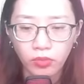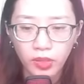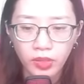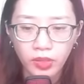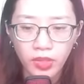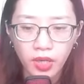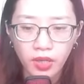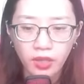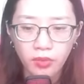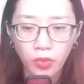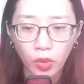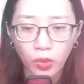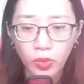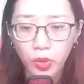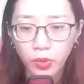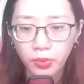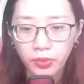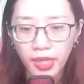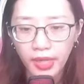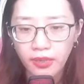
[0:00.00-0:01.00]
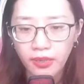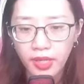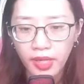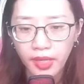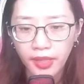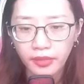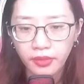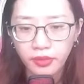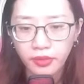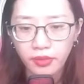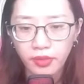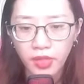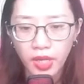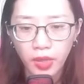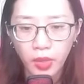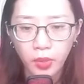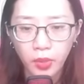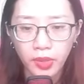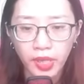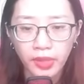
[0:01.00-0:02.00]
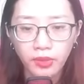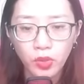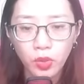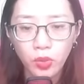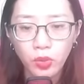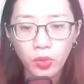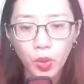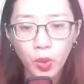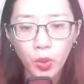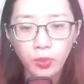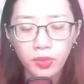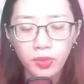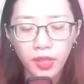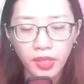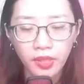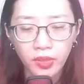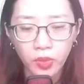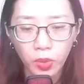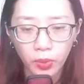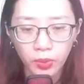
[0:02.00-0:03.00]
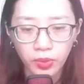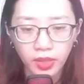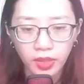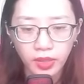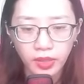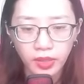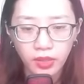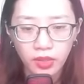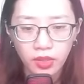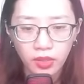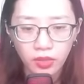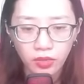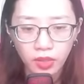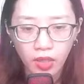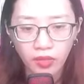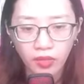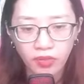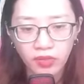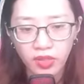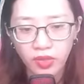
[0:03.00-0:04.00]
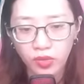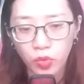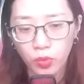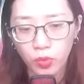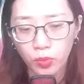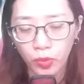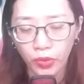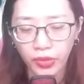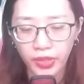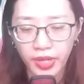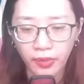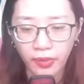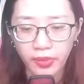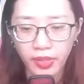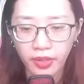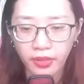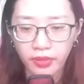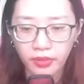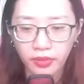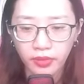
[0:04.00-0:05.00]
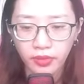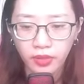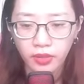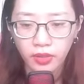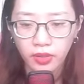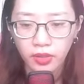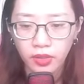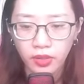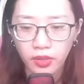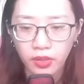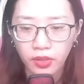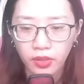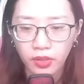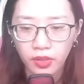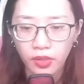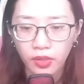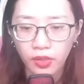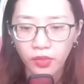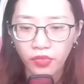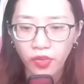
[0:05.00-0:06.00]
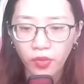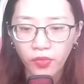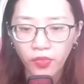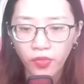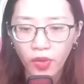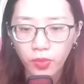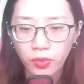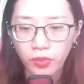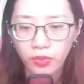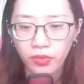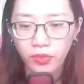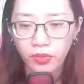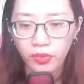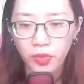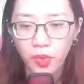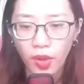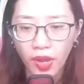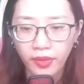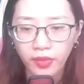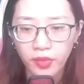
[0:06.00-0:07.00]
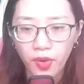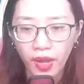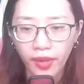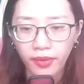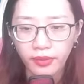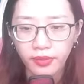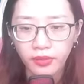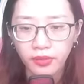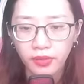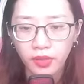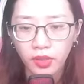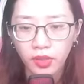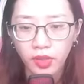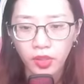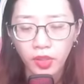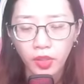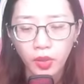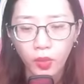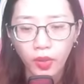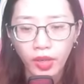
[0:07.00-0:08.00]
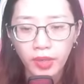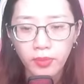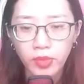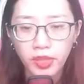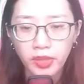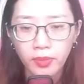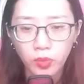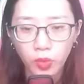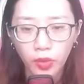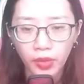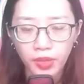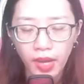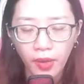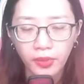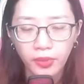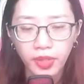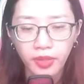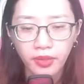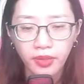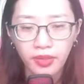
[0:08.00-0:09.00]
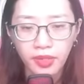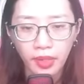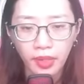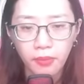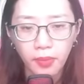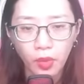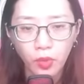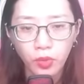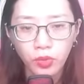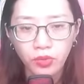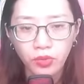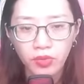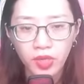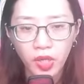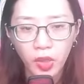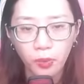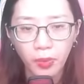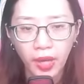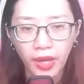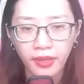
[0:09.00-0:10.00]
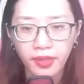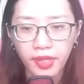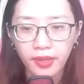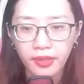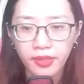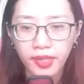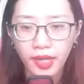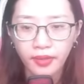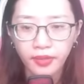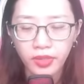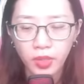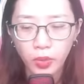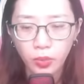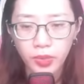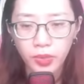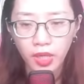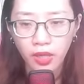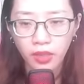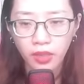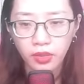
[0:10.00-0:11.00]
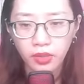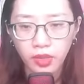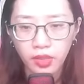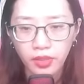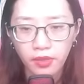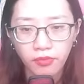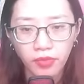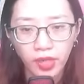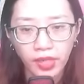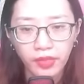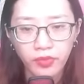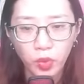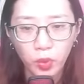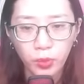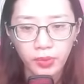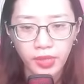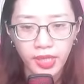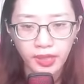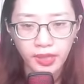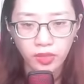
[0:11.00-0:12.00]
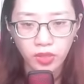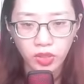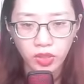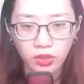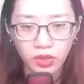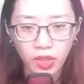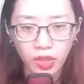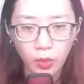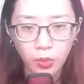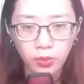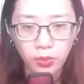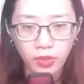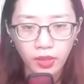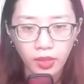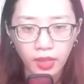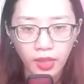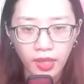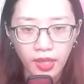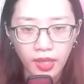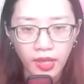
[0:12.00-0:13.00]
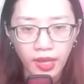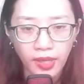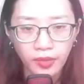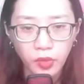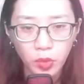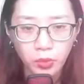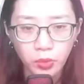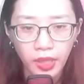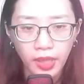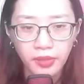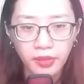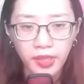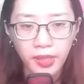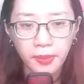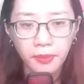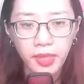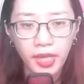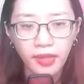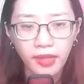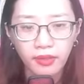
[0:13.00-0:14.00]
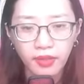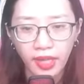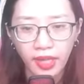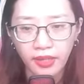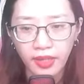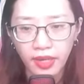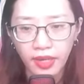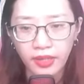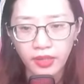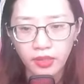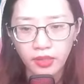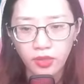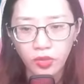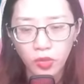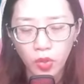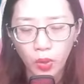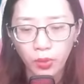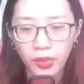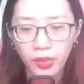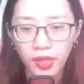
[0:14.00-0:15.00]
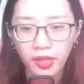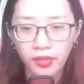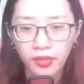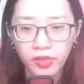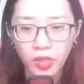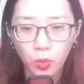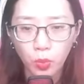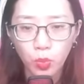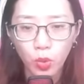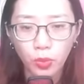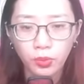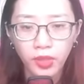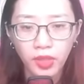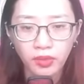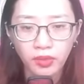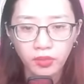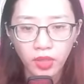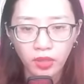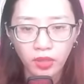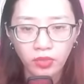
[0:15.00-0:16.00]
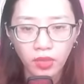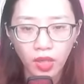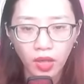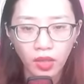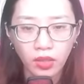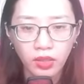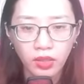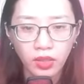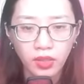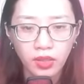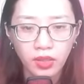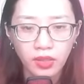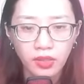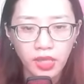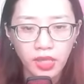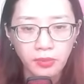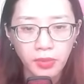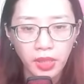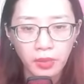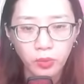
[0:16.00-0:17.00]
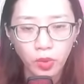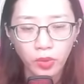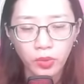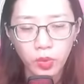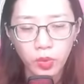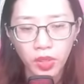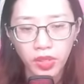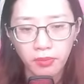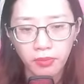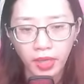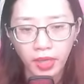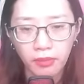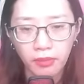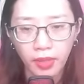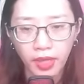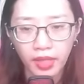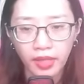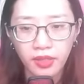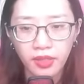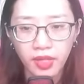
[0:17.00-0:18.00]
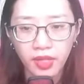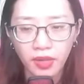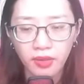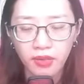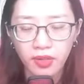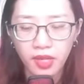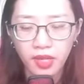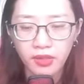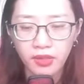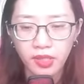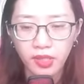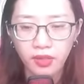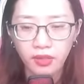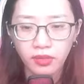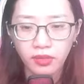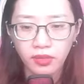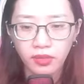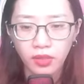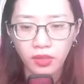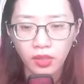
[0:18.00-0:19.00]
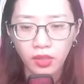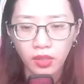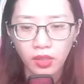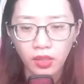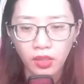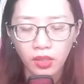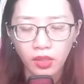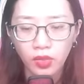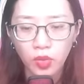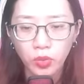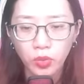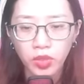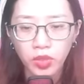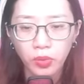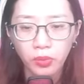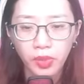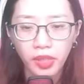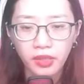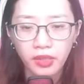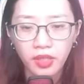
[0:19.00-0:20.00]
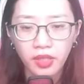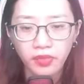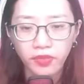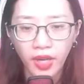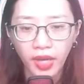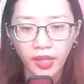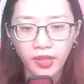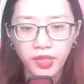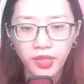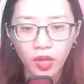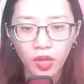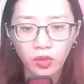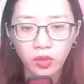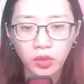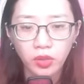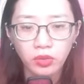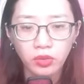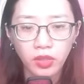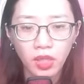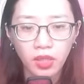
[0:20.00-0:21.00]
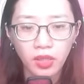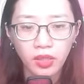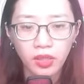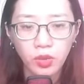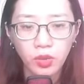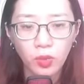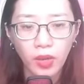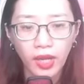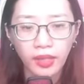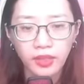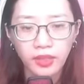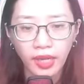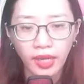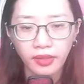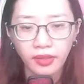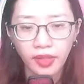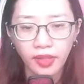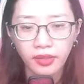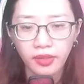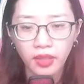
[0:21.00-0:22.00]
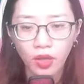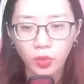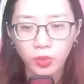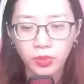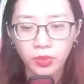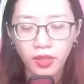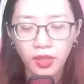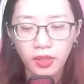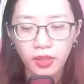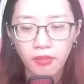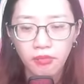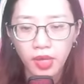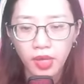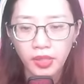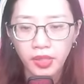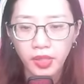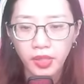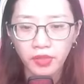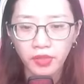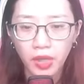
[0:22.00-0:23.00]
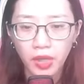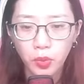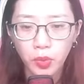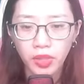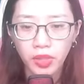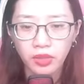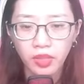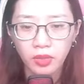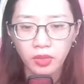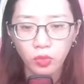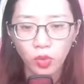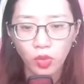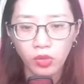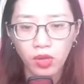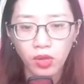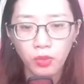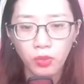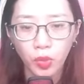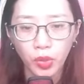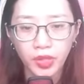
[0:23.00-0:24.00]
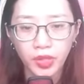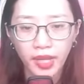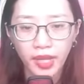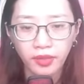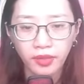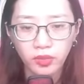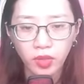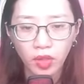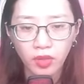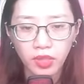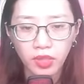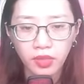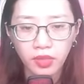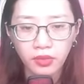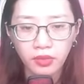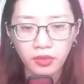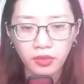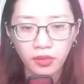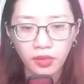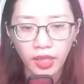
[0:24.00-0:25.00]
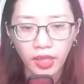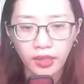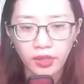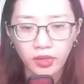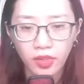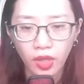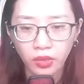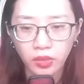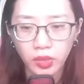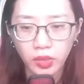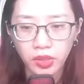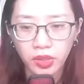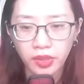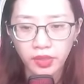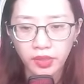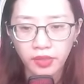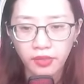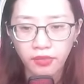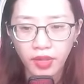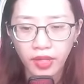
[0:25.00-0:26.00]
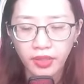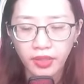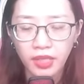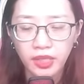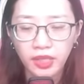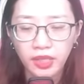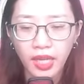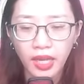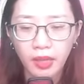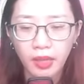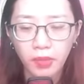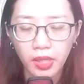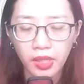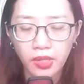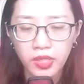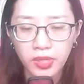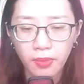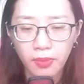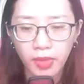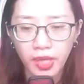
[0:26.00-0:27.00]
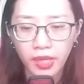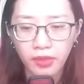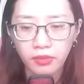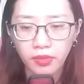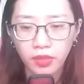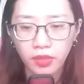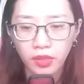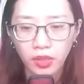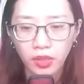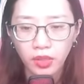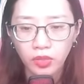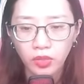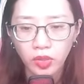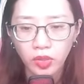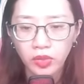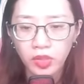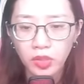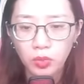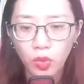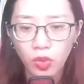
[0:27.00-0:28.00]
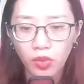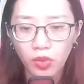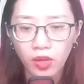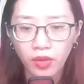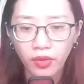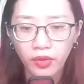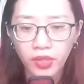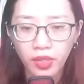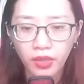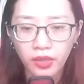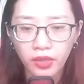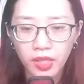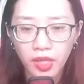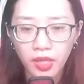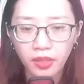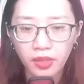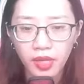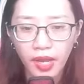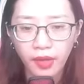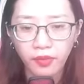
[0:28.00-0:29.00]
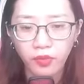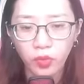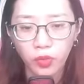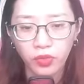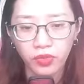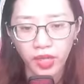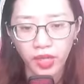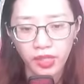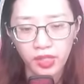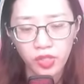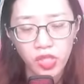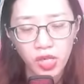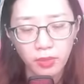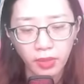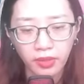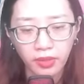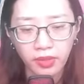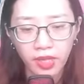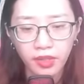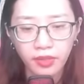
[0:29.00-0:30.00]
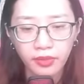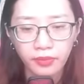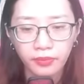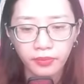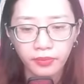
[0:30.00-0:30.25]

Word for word: Nhân mỗi lúc đánh lén đều lén lúc hút lấy hồn khí, thần lực của mũi đạo nhân. Phốc phốc, đoàn đoàn. Khóe miệng mũi đạo nhân chảy máu, liều mạng cắn răng chống đỡ, vẫy vùng dành sự sống, hàng chục thanh kiếm đen lại gãy, đột nhiên rống một tiếng thật to, lại bị một chùy mạnh mẽ nện lên ngực. Cũng không biết có phải do thương thế quá nặng hay không, mà hiện về nguyên hình một con mũi đen to lớn, cánh đỏ tươi, văng ra xa mấy trăm mét, tự như một con dơi chết đang vùng vẫy trên mặt đất.